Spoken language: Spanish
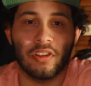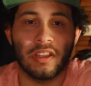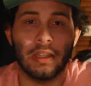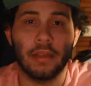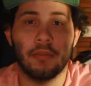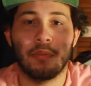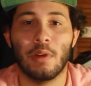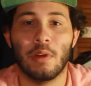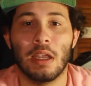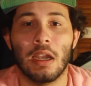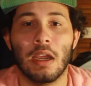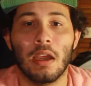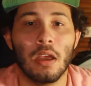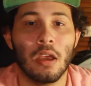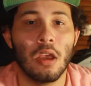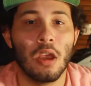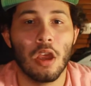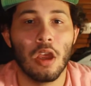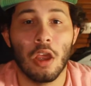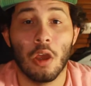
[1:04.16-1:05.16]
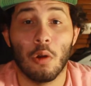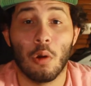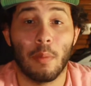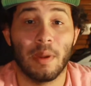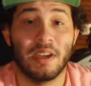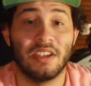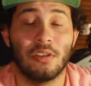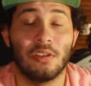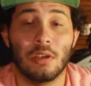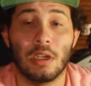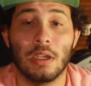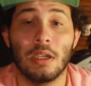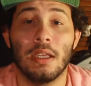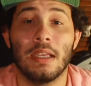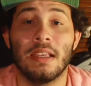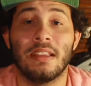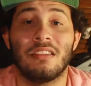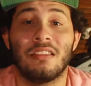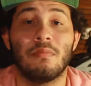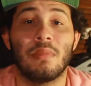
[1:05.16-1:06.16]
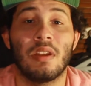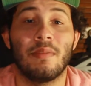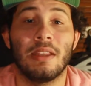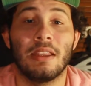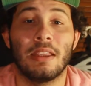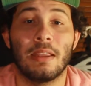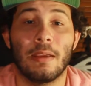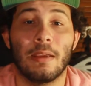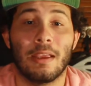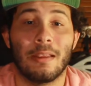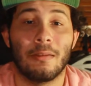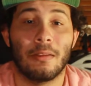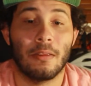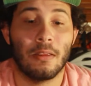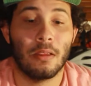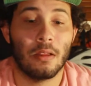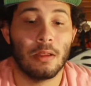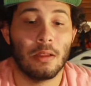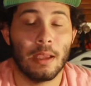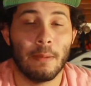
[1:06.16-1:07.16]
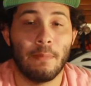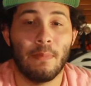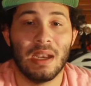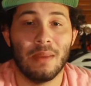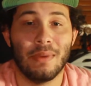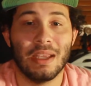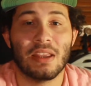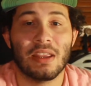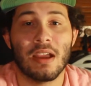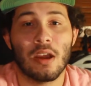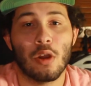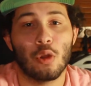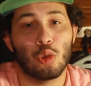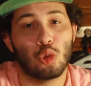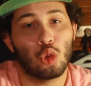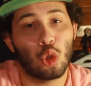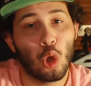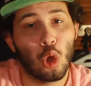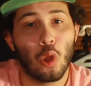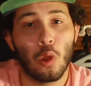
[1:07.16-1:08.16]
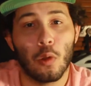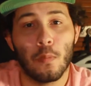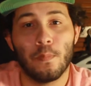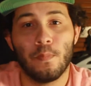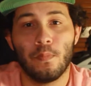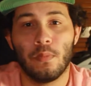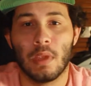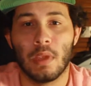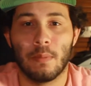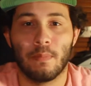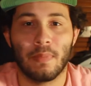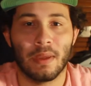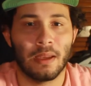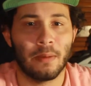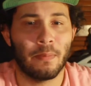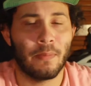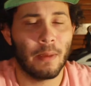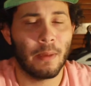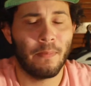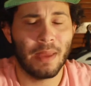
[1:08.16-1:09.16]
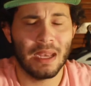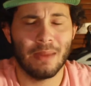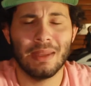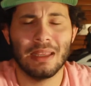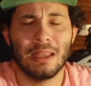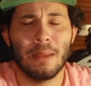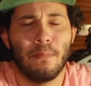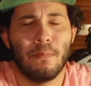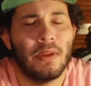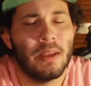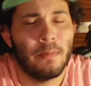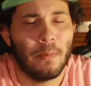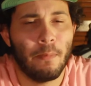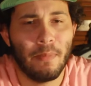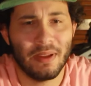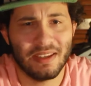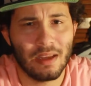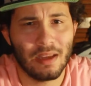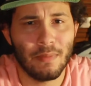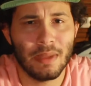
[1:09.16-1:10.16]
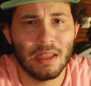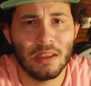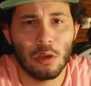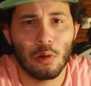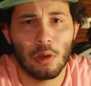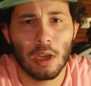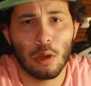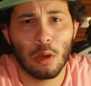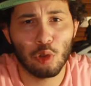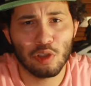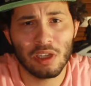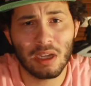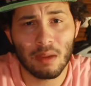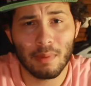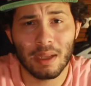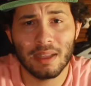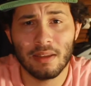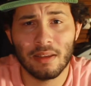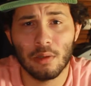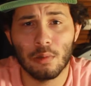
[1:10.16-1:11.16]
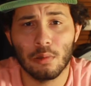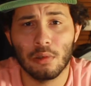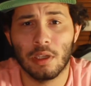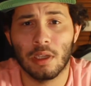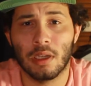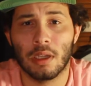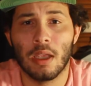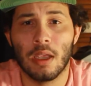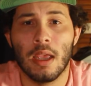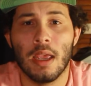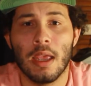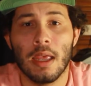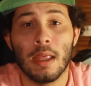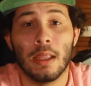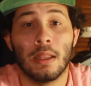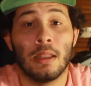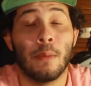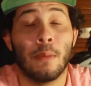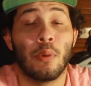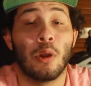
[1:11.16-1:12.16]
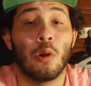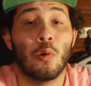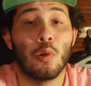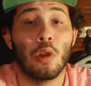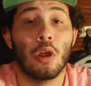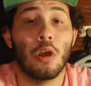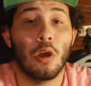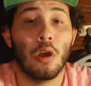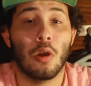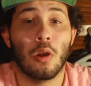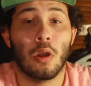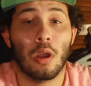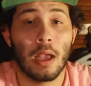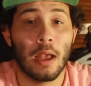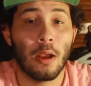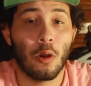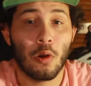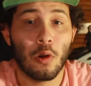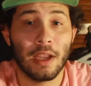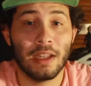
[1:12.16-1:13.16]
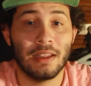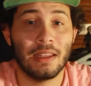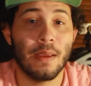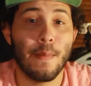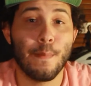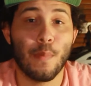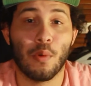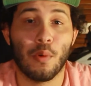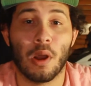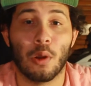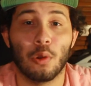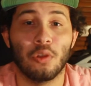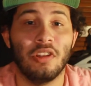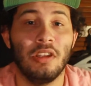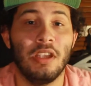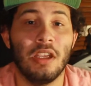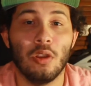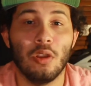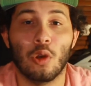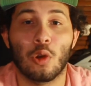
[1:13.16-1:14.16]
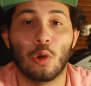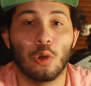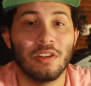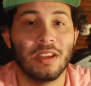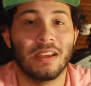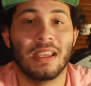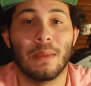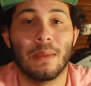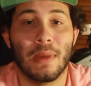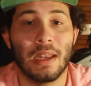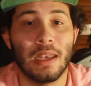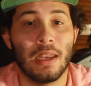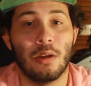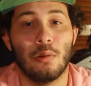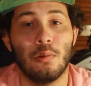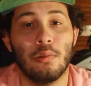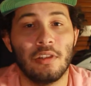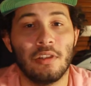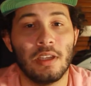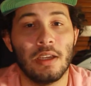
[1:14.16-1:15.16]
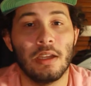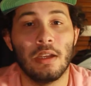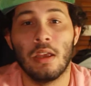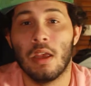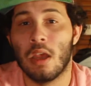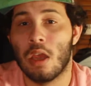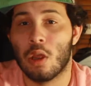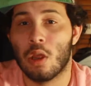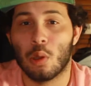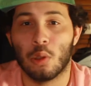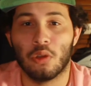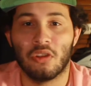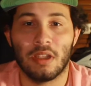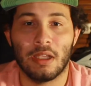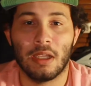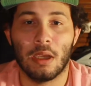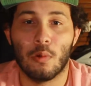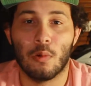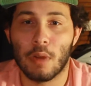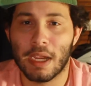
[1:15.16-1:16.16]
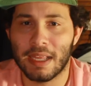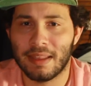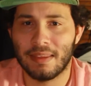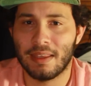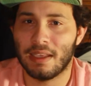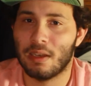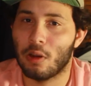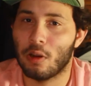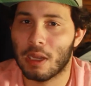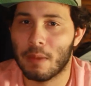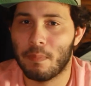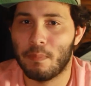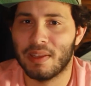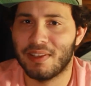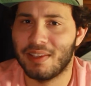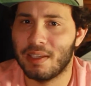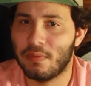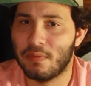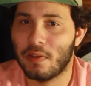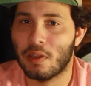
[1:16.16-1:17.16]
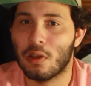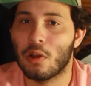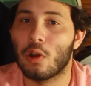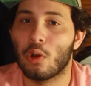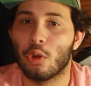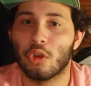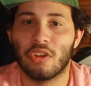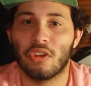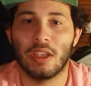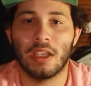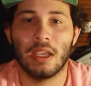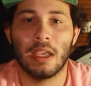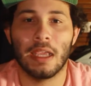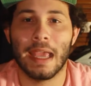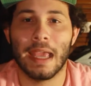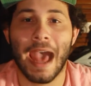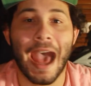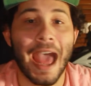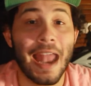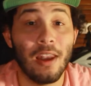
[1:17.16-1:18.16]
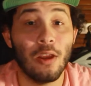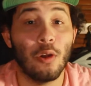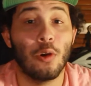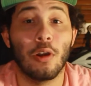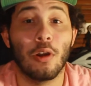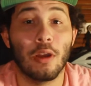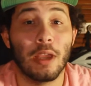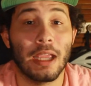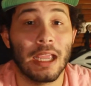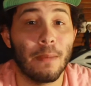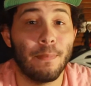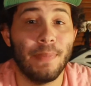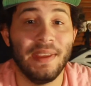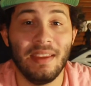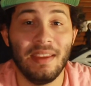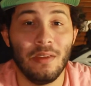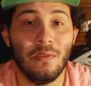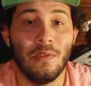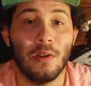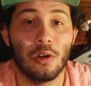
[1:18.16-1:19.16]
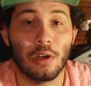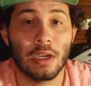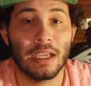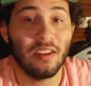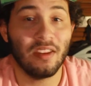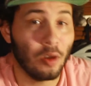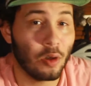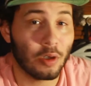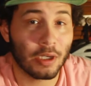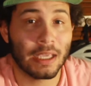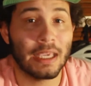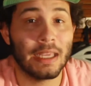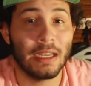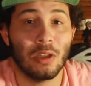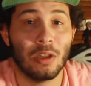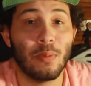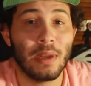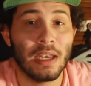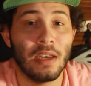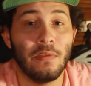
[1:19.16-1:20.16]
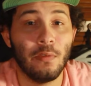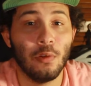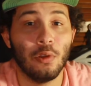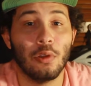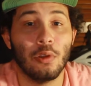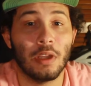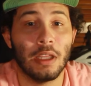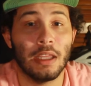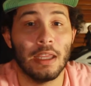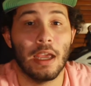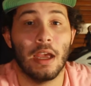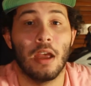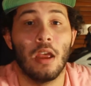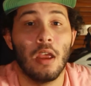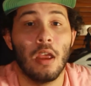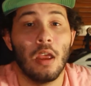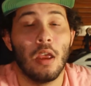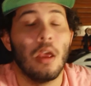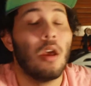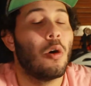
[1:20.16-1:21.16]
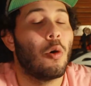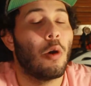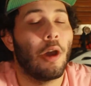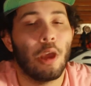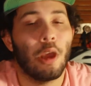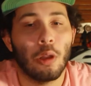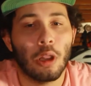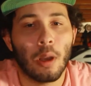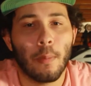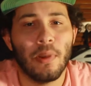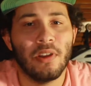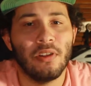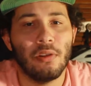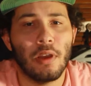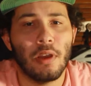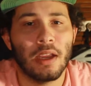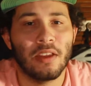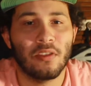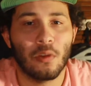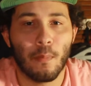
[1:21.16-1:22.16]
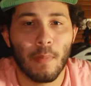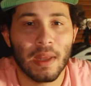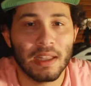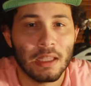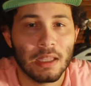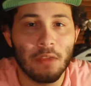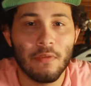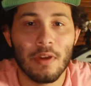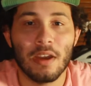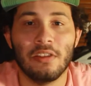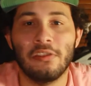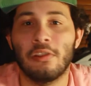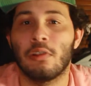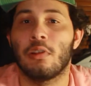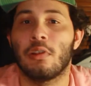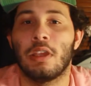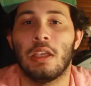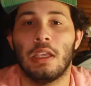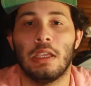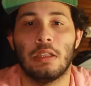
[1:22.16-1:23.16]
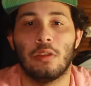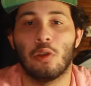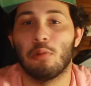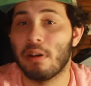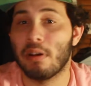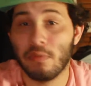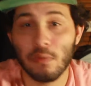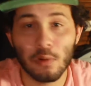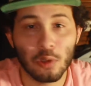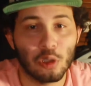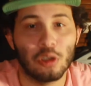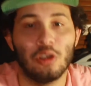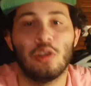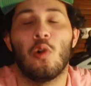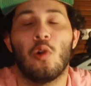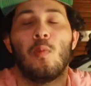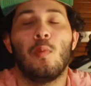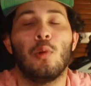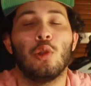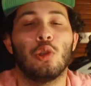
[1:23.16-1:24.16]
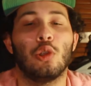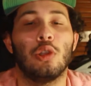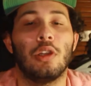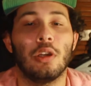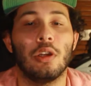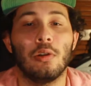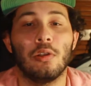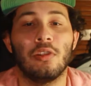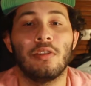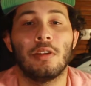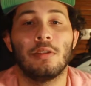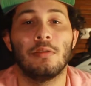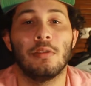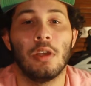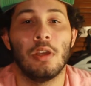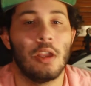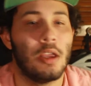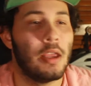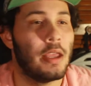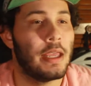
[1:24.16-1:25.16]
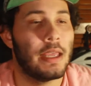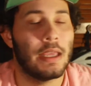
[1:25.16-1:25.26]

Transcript: cosas de afuera o a personas. Simplemente experimenta con todo. Experimenta especialmente con las cosas que más te gusten. Después uno con el tiempo va consiguiendo cosas que más le gustan, consigue un estilo en específico, consigue algo en específico, que eso es lo que quiere tomarle fotos y ya. O hay otras personas que son más diversos y toman fotos de un montón de cosas